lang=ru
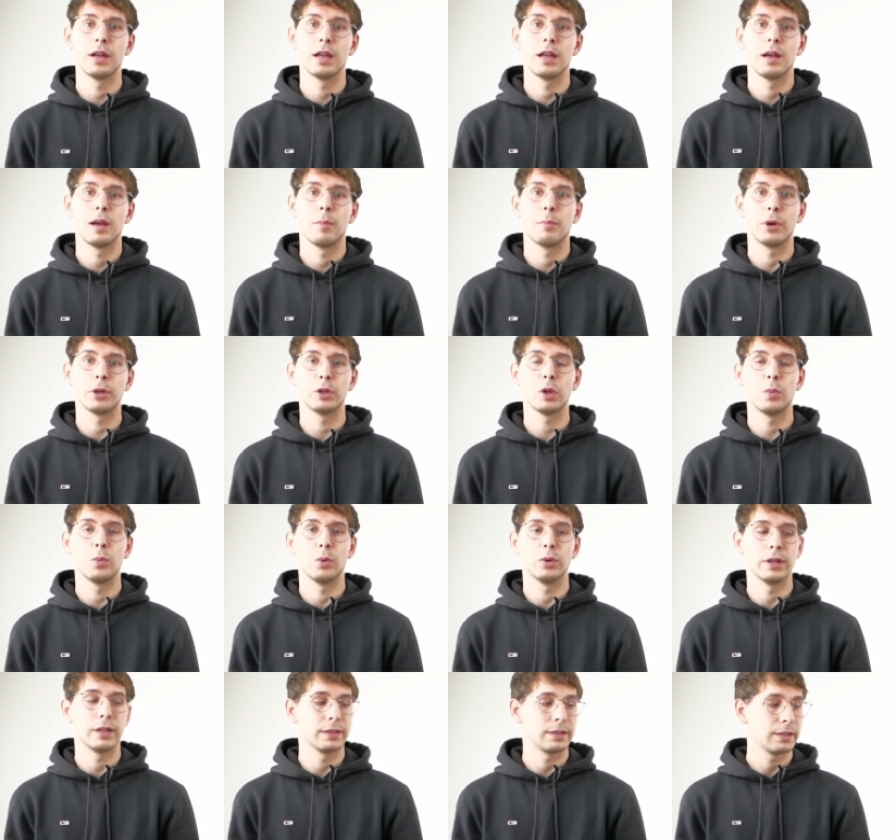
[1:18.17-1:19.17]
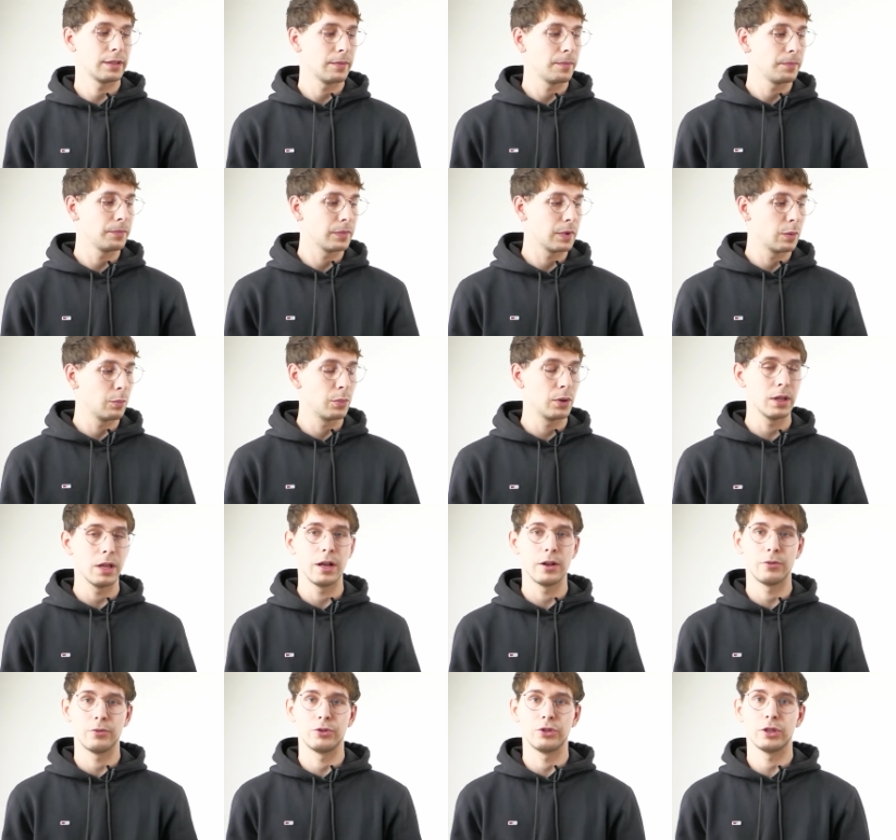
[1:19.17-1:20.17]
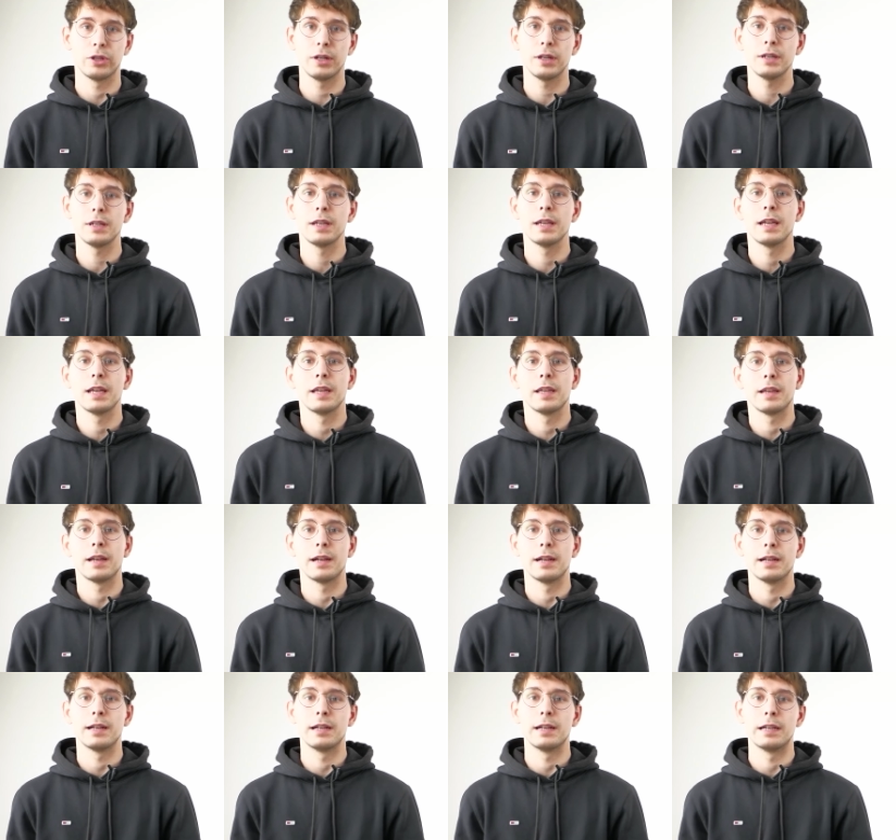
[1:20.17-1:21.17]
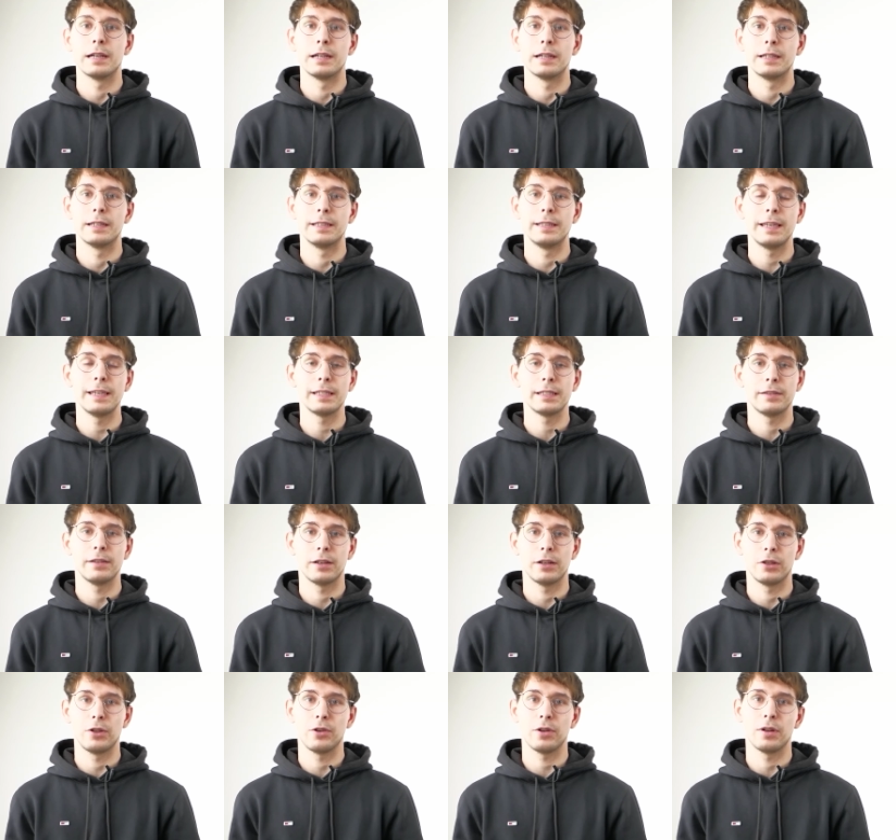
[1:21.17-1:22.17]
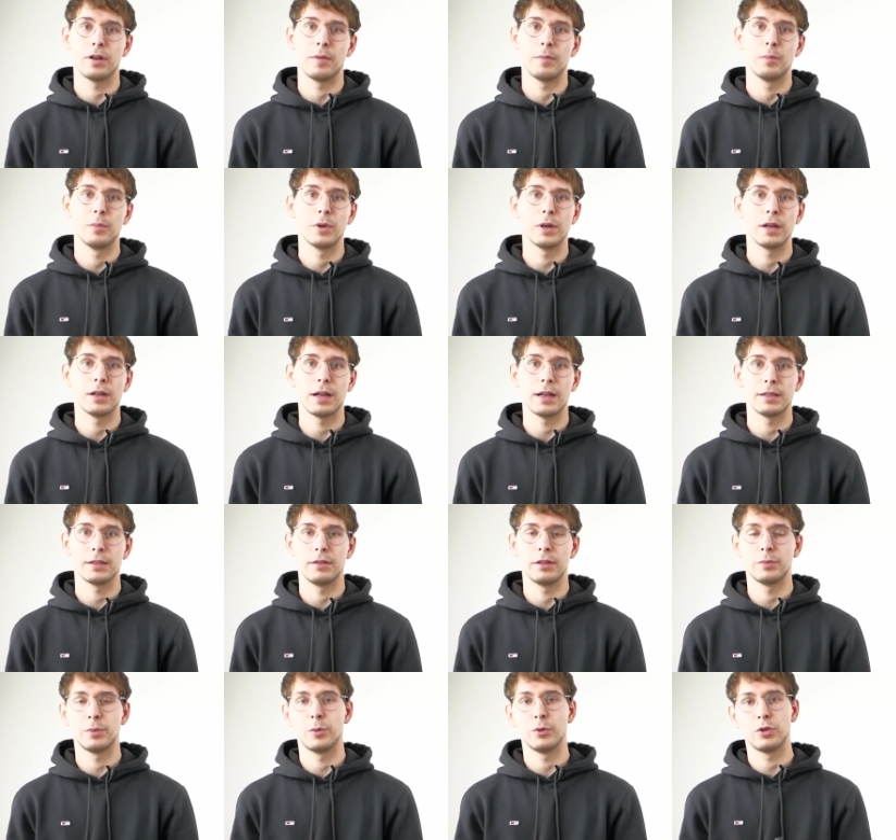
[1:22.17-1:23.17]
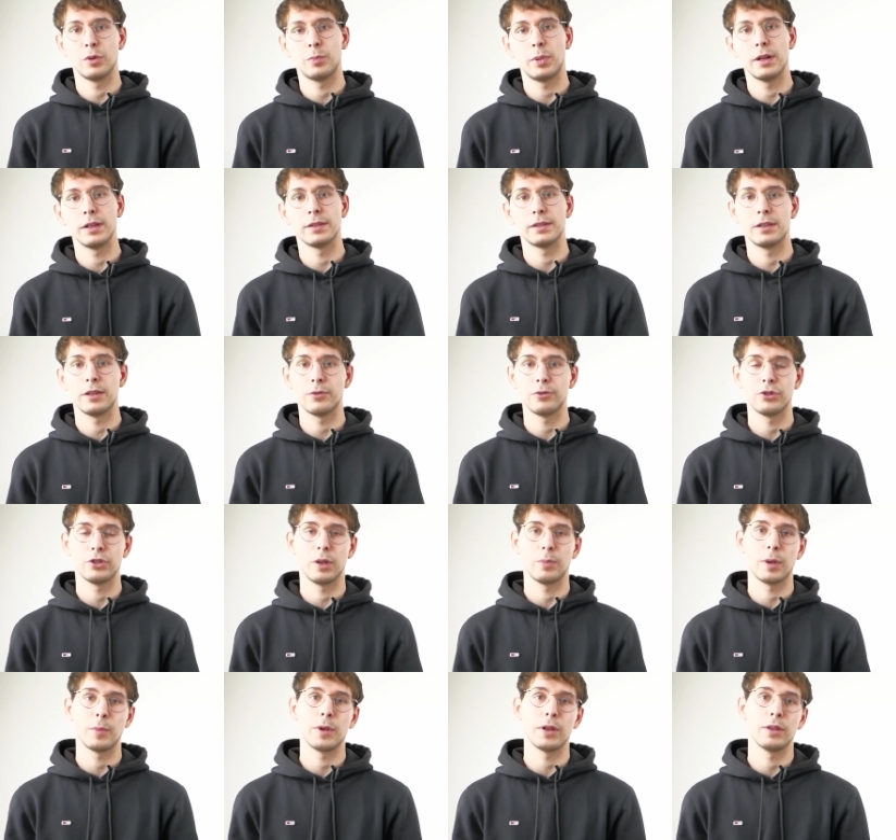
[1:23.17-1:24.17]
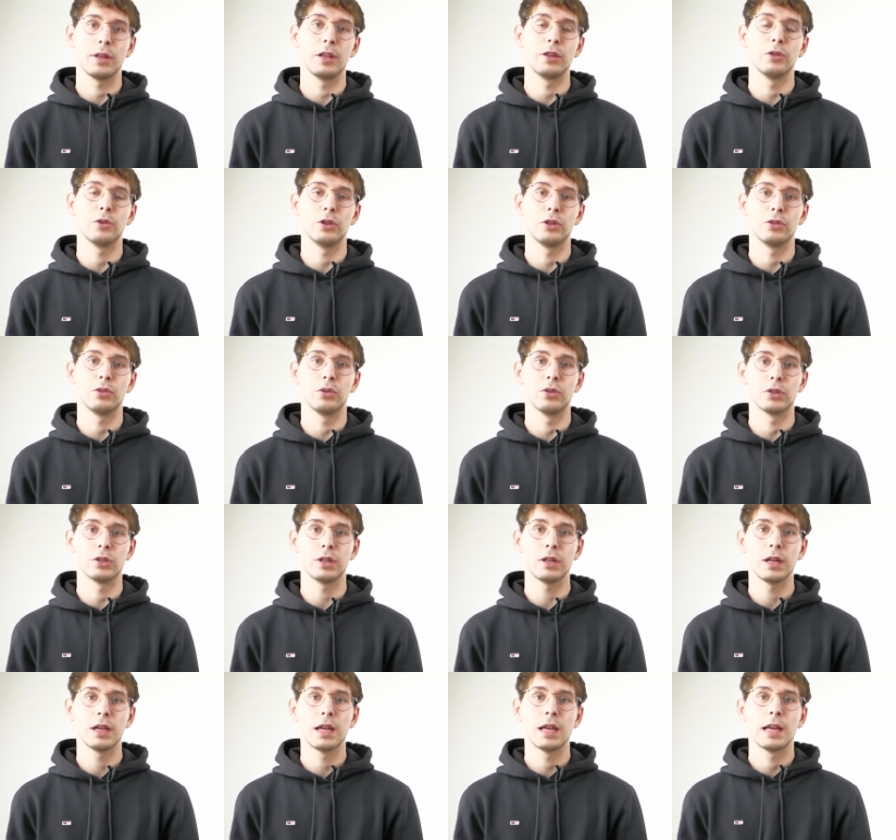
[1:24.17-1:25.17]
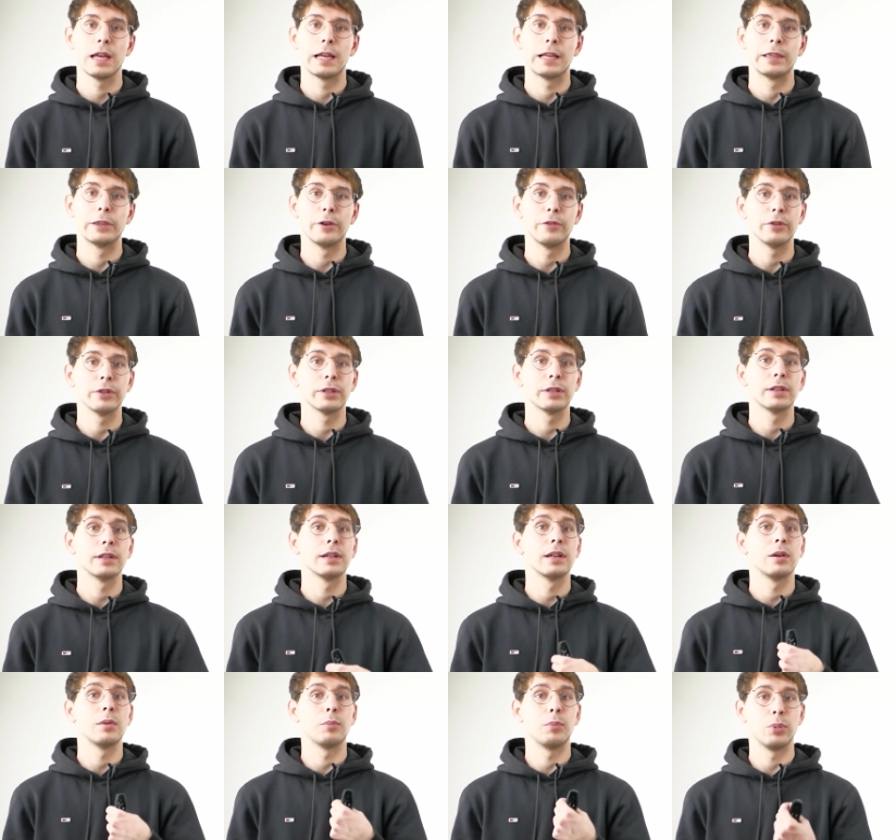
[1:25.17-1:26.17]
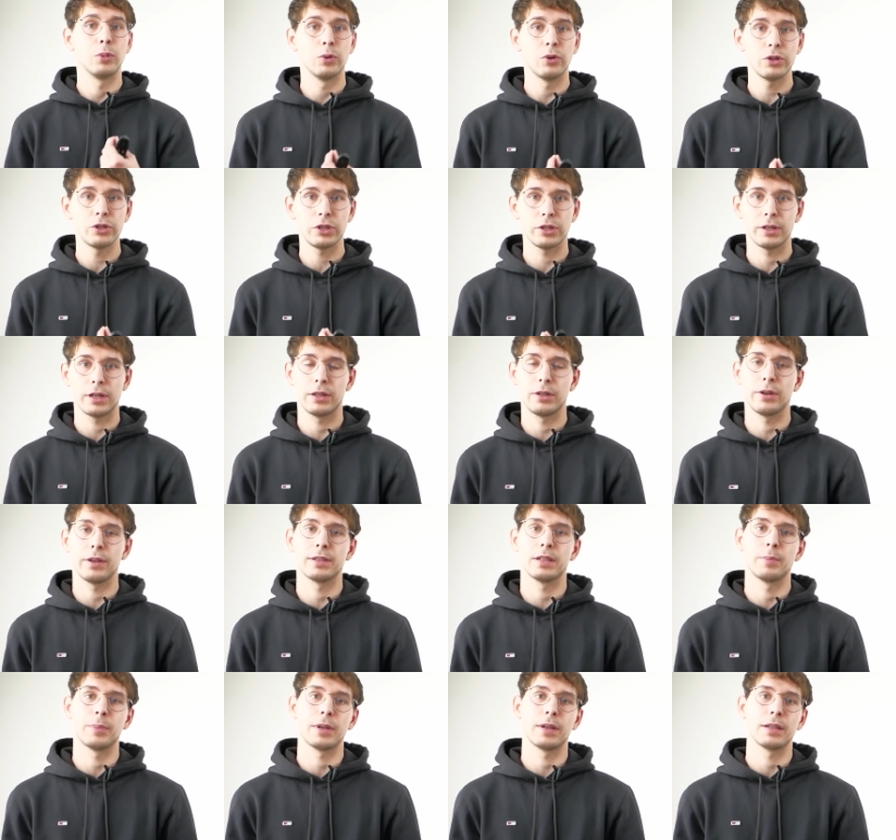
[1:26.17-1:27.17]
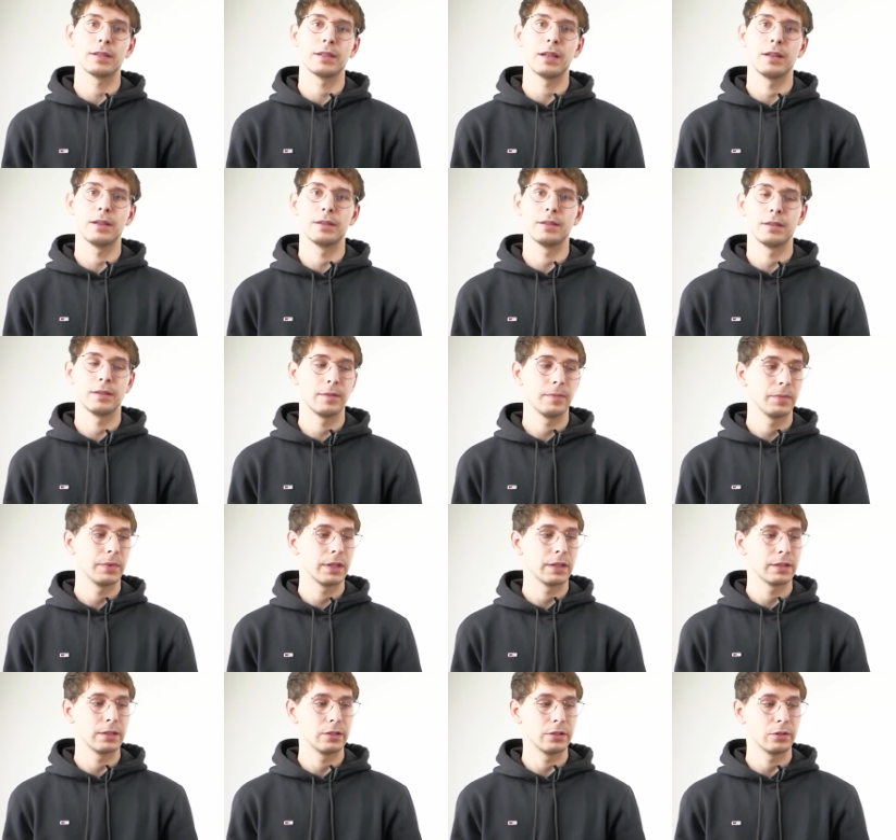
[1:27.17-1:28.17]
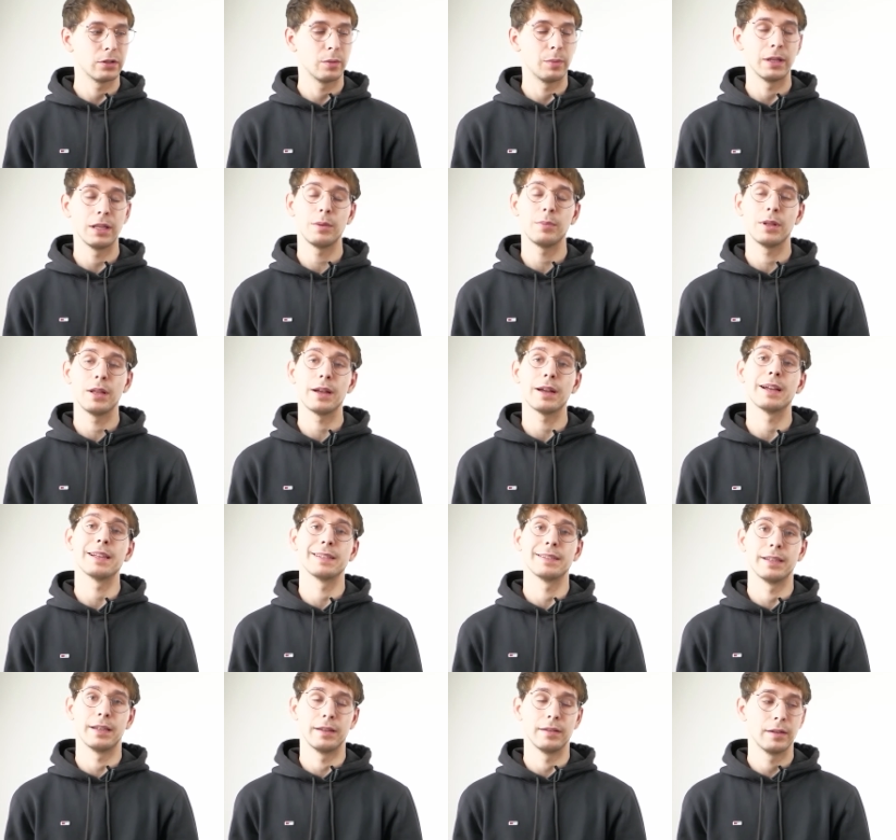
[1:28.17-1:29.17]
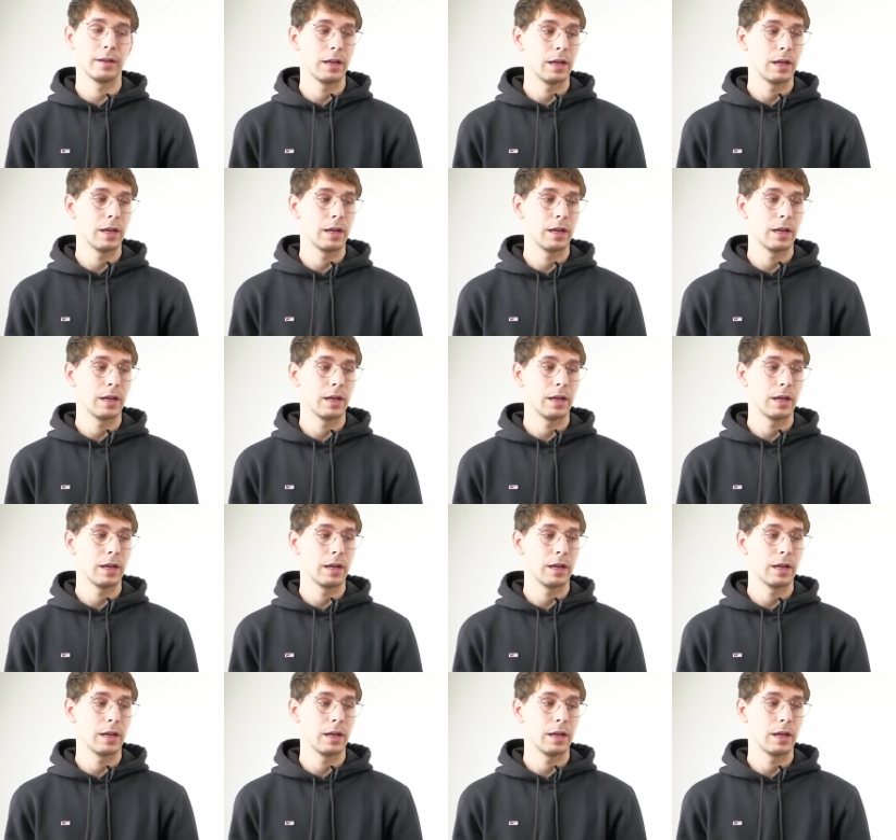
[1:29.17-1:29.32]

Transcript: потом у нас была ручка, а, действие, которое мы оказывали с помощью пальца и ручки, примерно одно и то же, но вот площадь, которая соприкасалась с листом, она была разная.